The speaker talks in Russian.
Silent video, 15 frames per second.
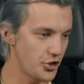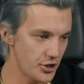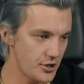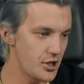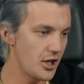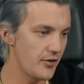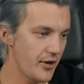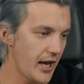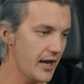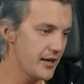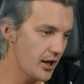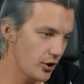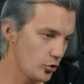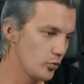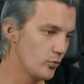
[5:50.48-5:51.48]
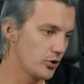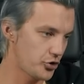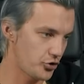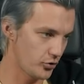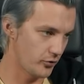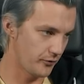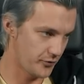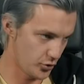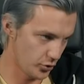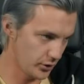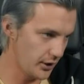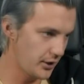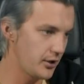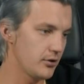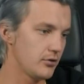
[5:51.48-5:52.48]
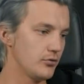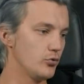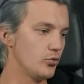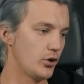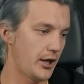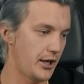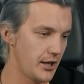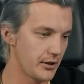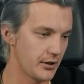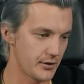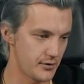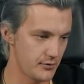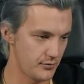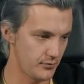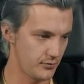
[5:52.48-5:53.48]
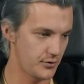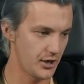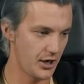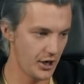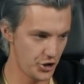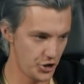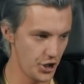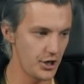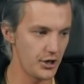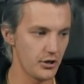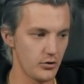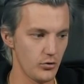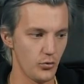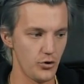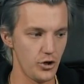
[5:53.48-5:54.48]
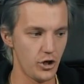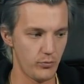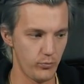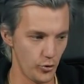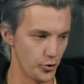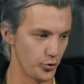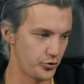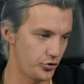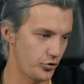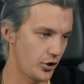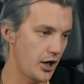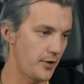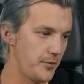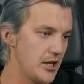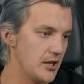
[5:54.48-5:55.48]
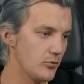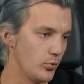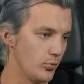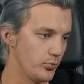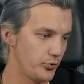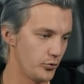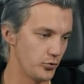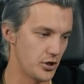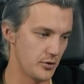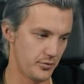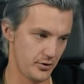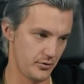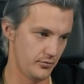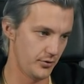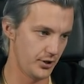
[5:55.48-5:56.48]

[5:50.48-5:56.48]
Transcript: И, честно говоря, я думал, что все-таки, ну, какие-то сокращения у них будут, что как минимум, ну, типа,